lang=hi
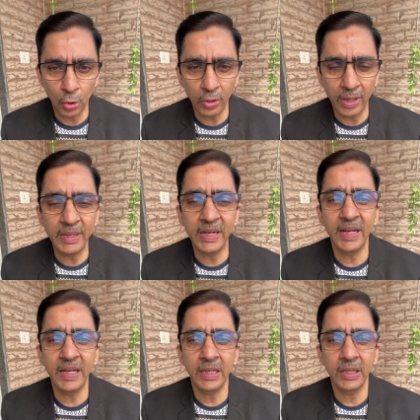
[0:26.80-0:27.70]
जो लोग अमीर
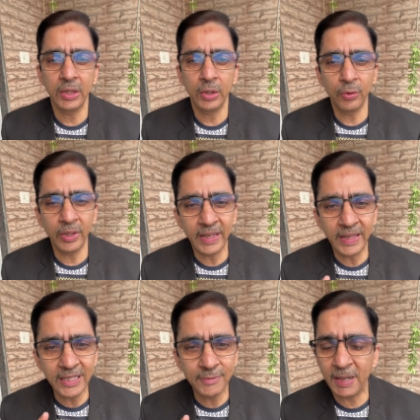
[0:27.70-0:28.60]
हैं उन्हें
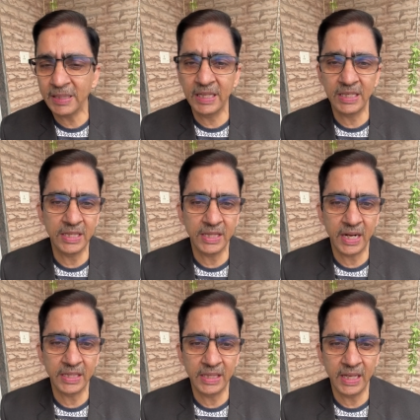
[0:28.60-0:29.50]
इस बात की चिंता
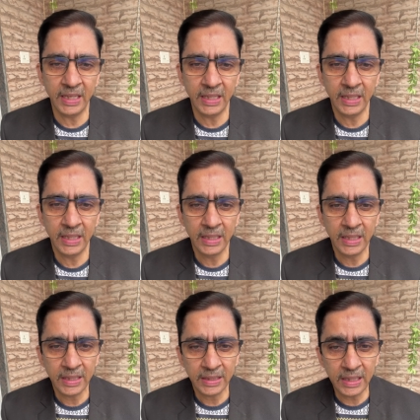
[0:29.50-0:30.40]
रहती है
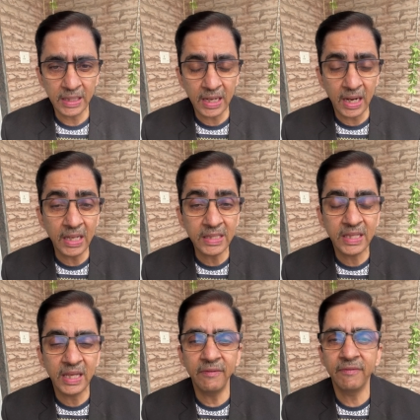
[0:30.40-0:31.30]
कि कहाँ
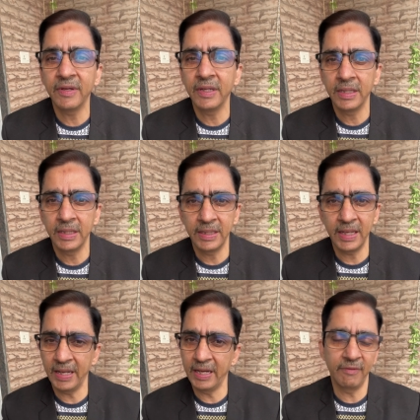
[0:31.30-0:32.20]
सेव
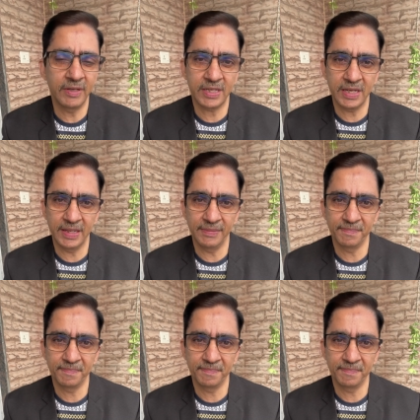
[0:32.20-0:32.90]
या इन्वेस्ट करें